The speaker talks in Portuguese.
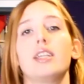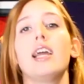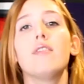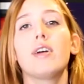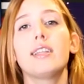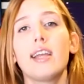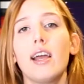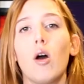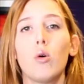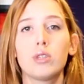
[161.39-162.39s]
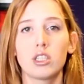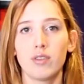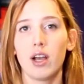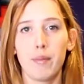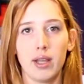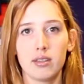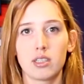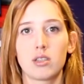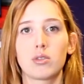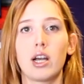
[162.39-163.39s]
E ele vai ter outras
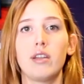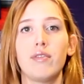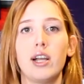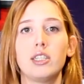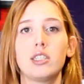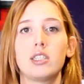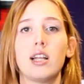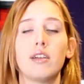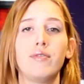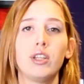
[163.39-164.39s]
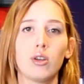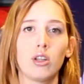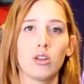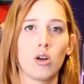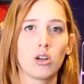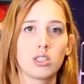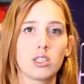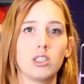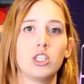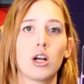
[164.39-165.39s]
ferramentas que os carivetes da
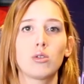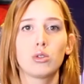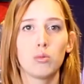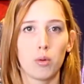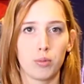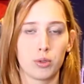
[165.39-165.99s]
Victorinox já costumam